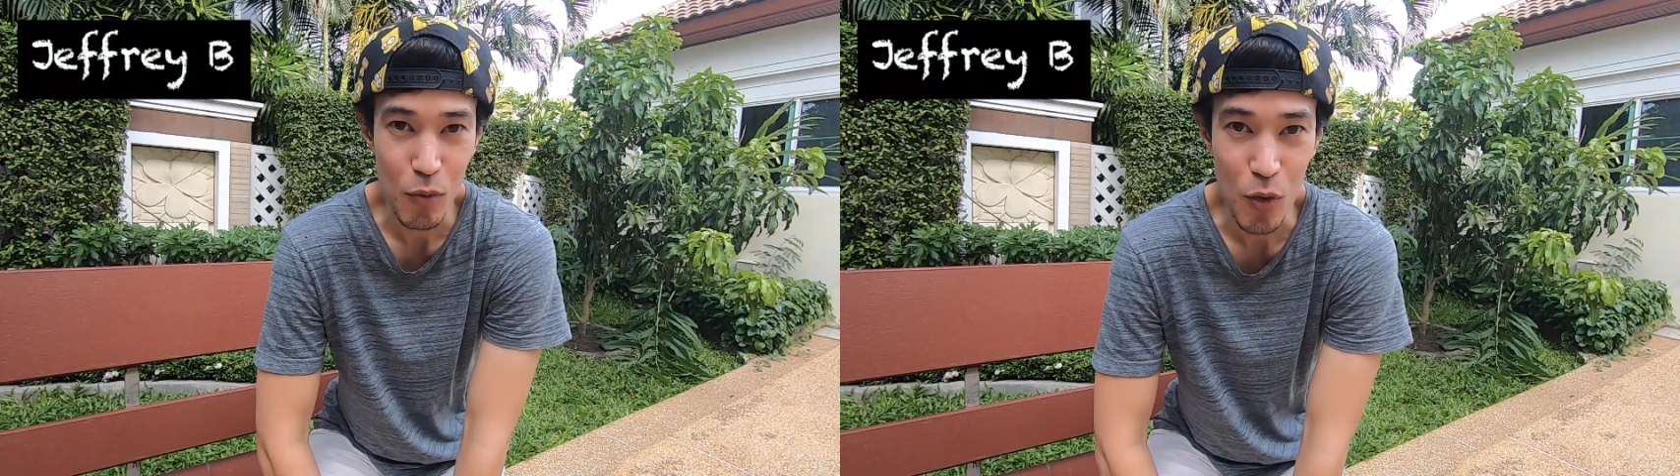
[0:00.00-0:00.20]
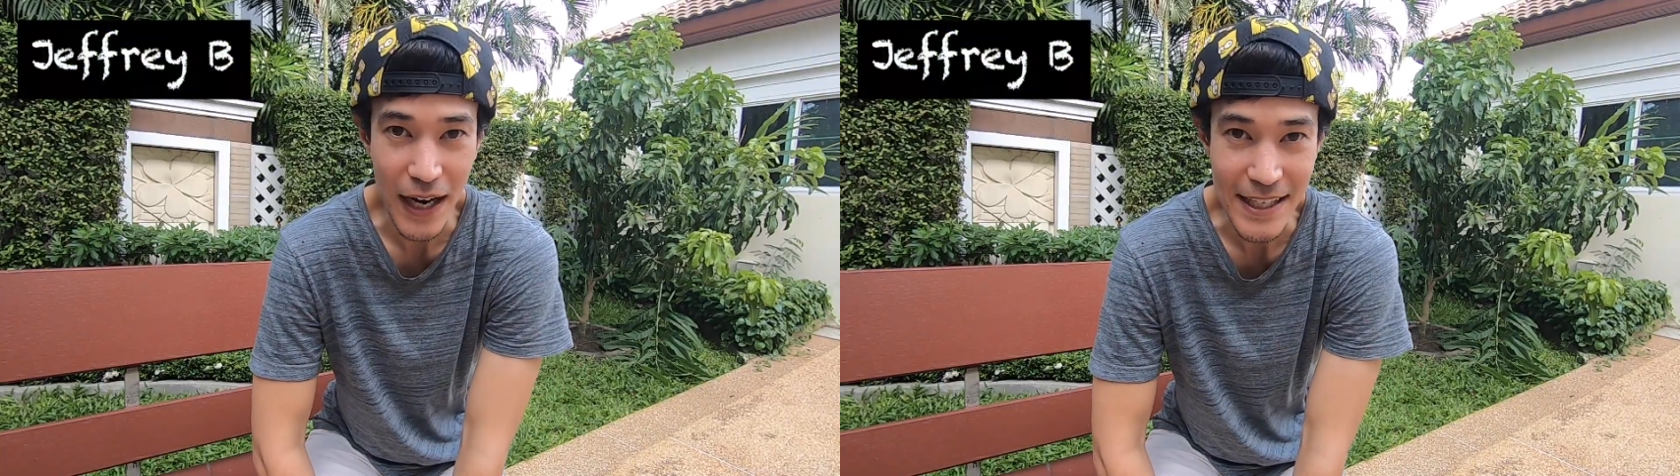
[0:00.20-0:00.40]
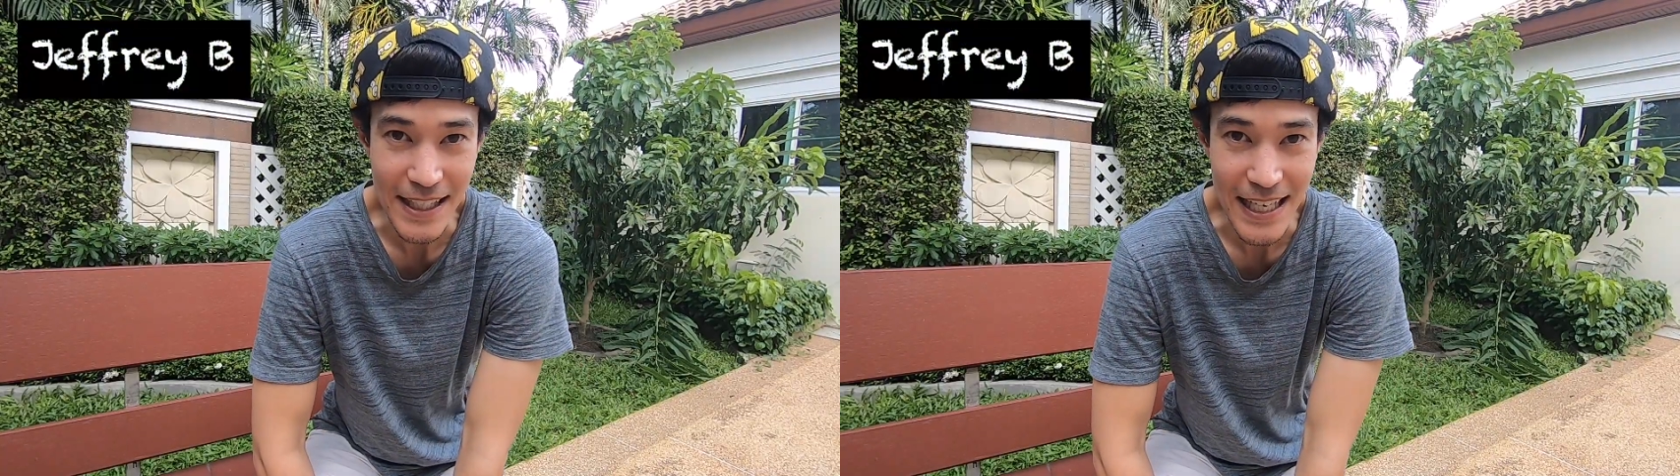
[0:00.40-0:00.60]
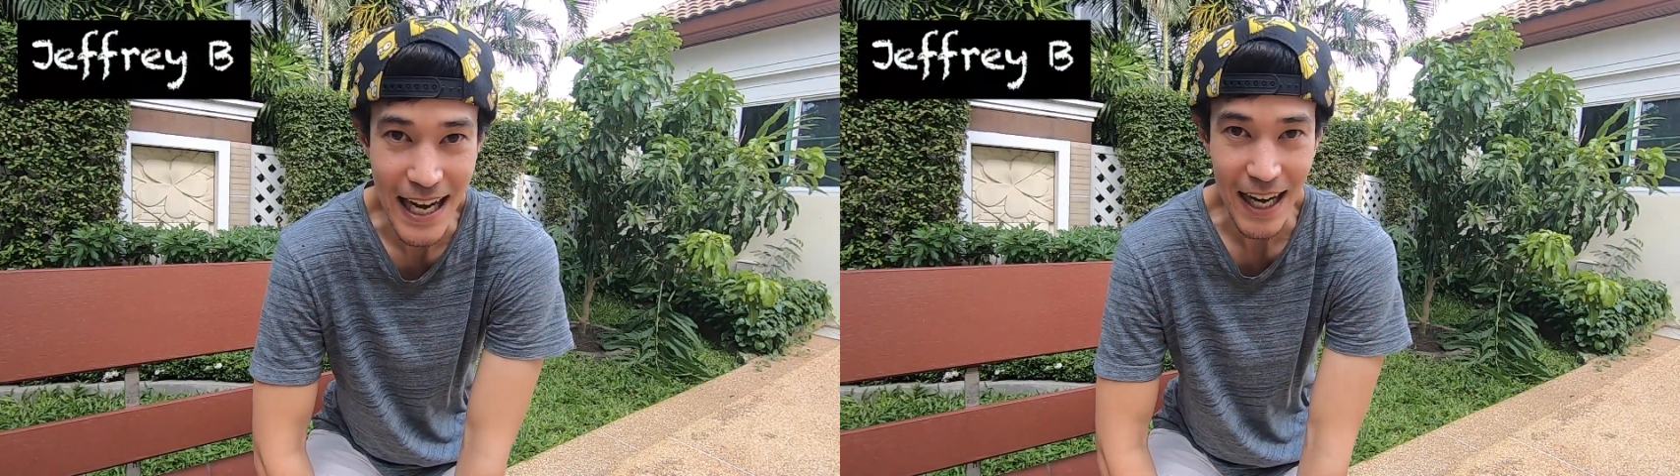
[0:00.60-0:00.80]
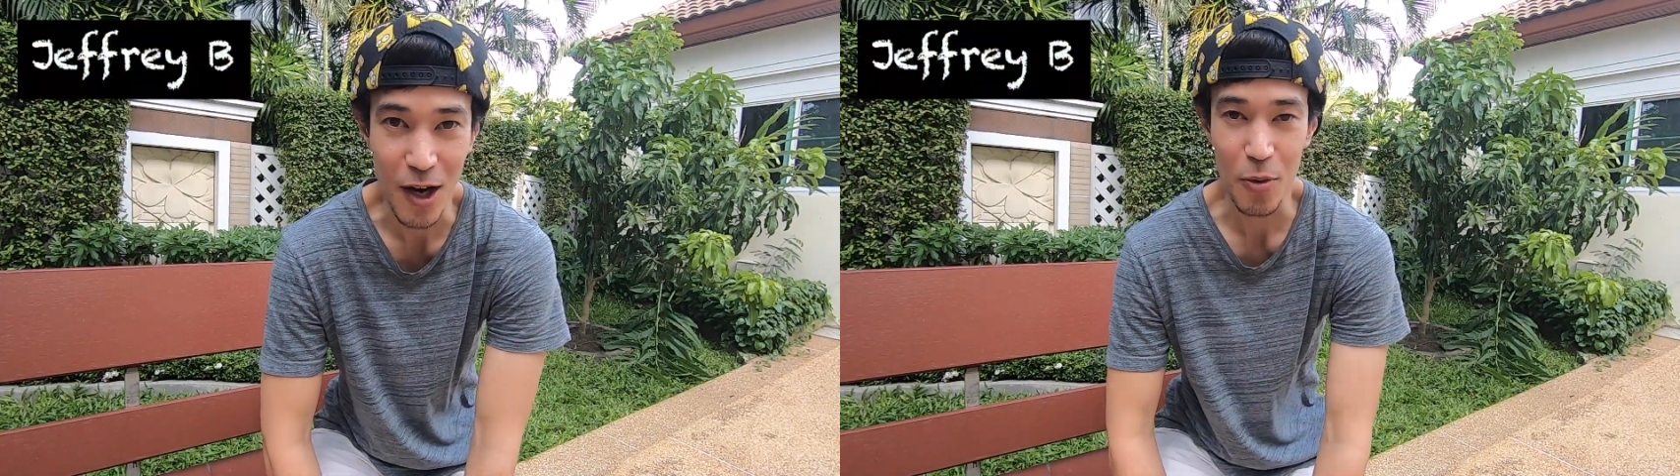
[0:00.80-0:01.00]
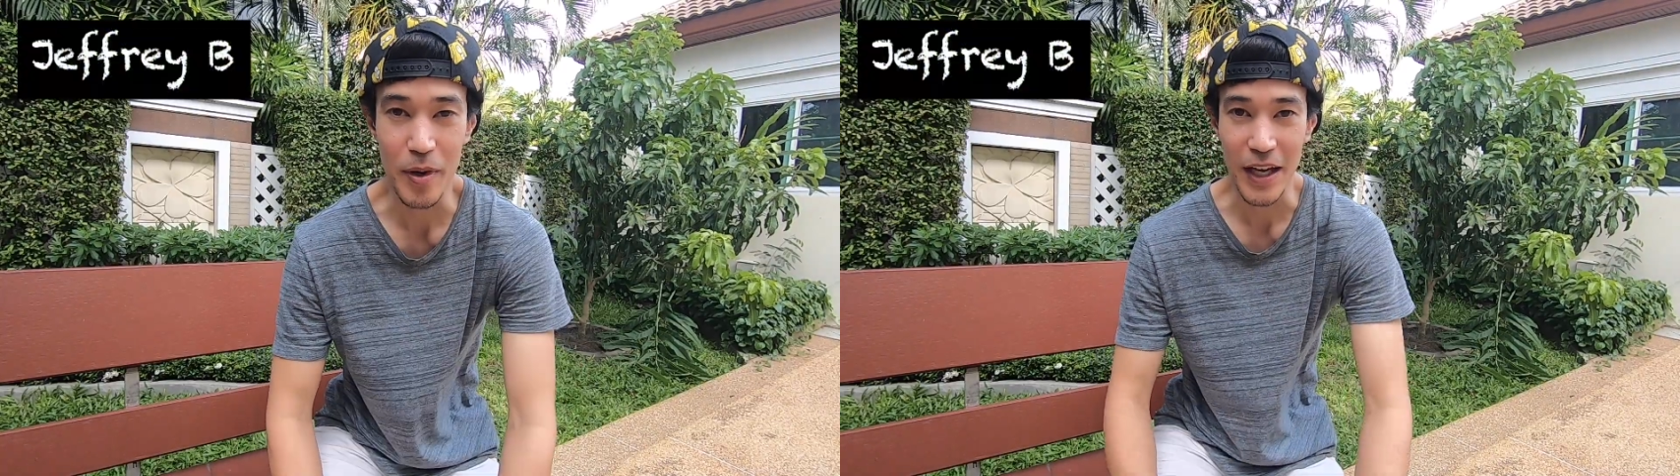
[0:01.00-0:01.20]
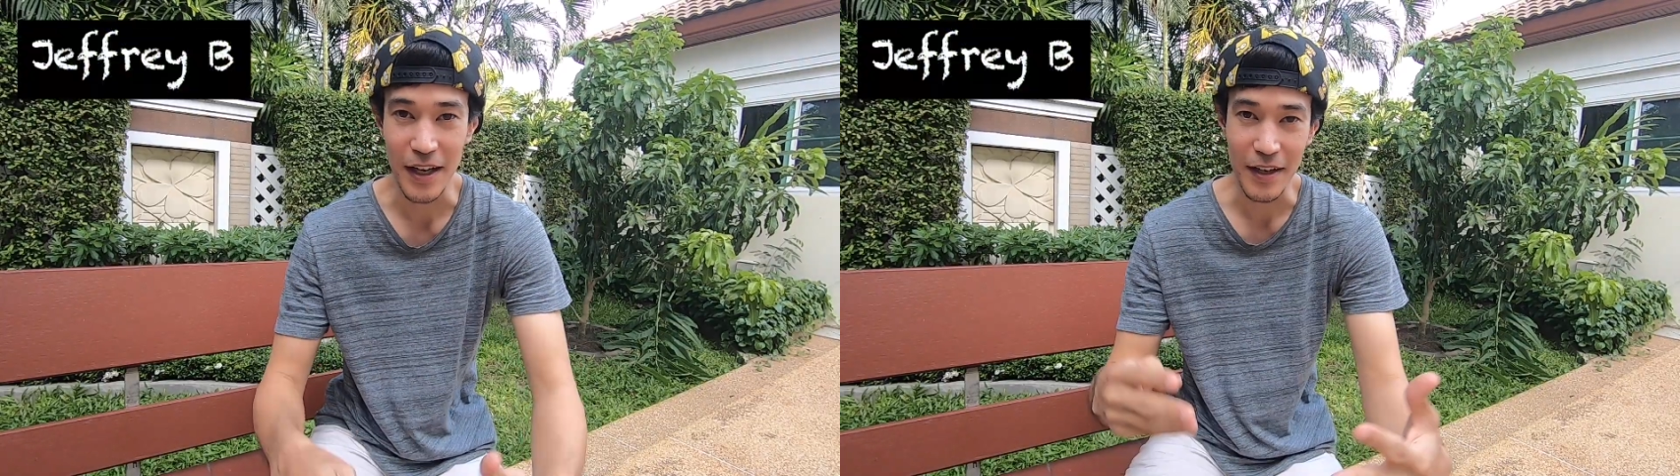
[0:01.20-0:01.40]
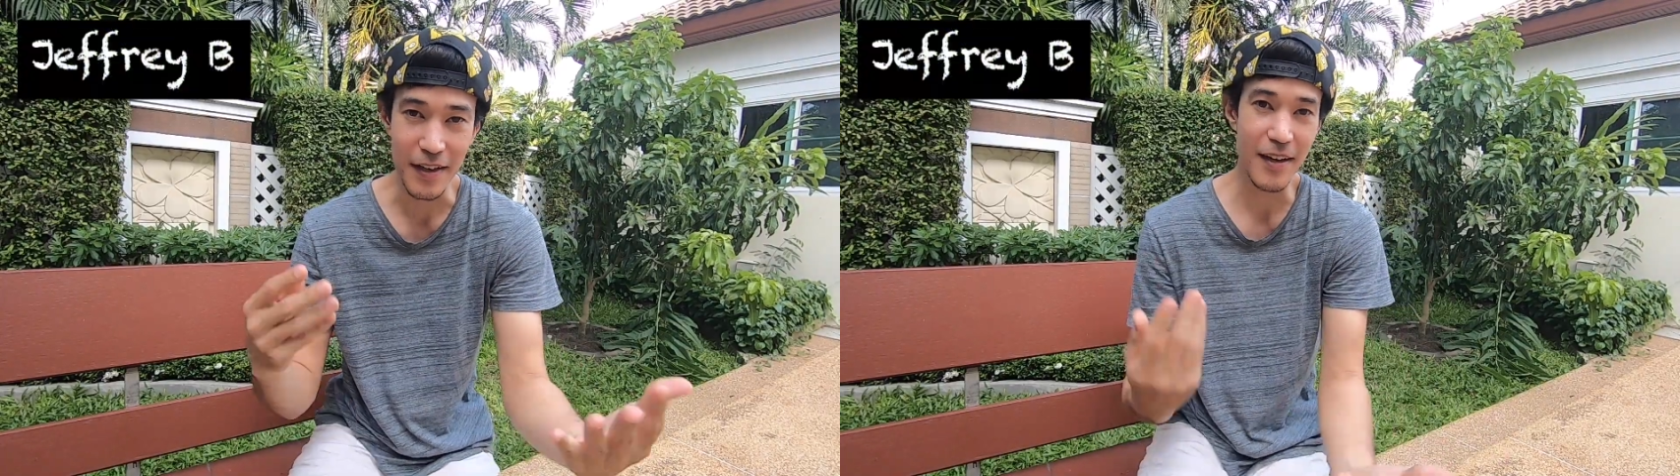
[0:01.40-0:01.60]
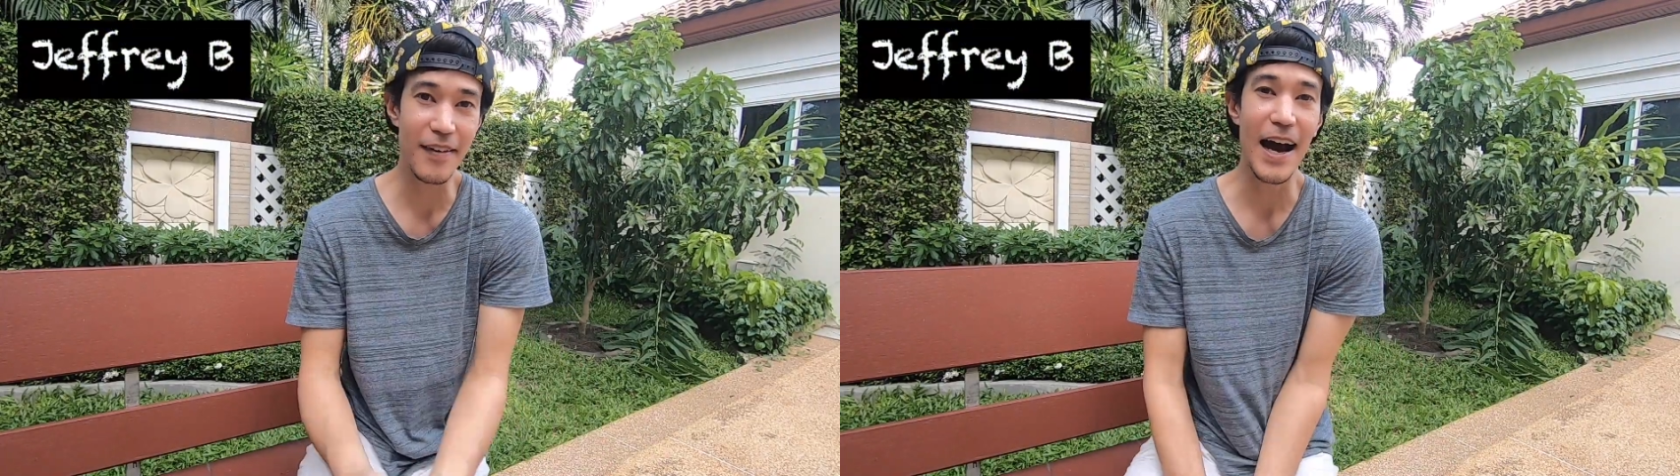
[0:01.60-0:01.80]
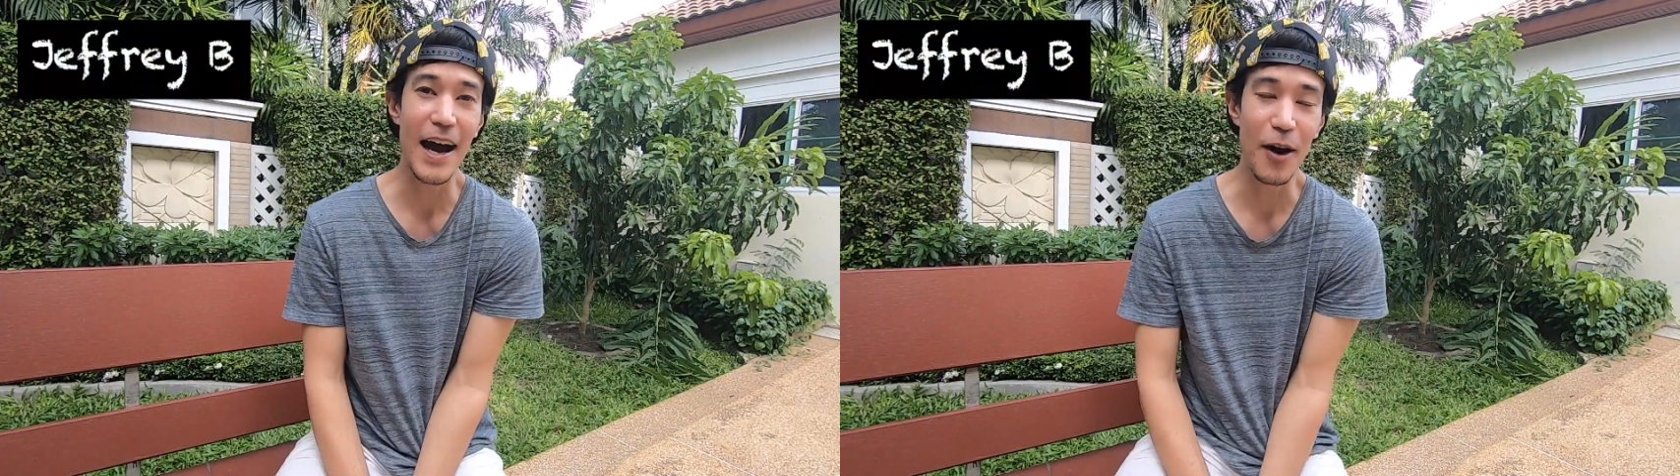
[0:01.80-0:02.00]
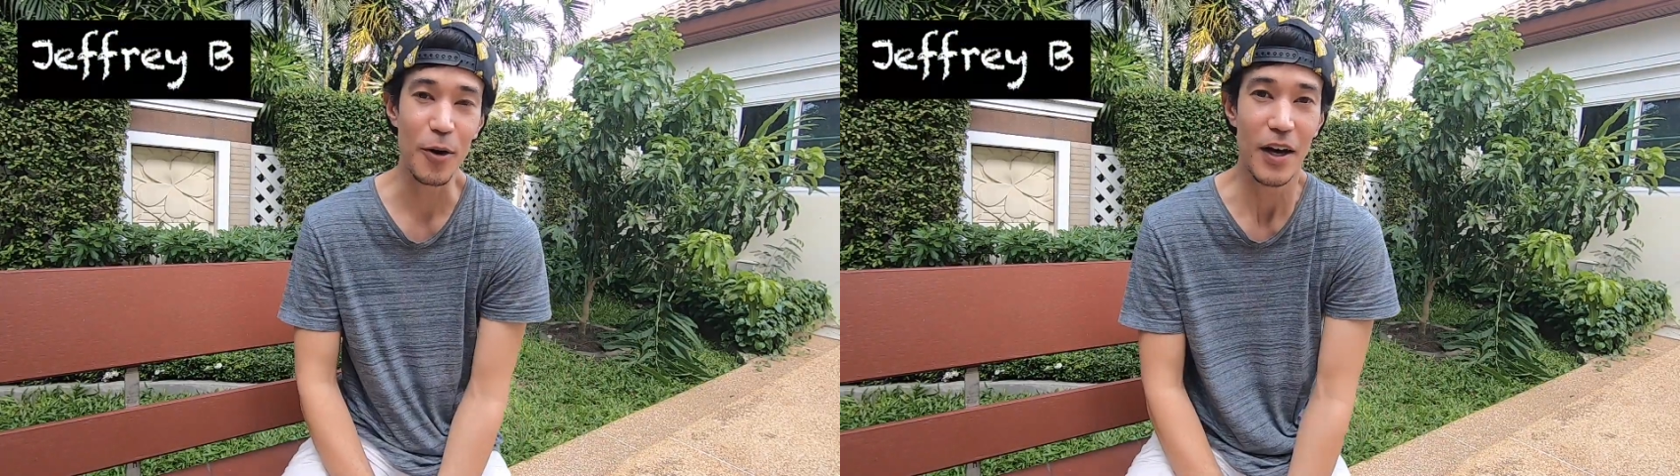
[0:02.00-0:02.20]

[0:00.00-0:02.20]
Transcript: วงการจักรยาน เรามีเรื่องราว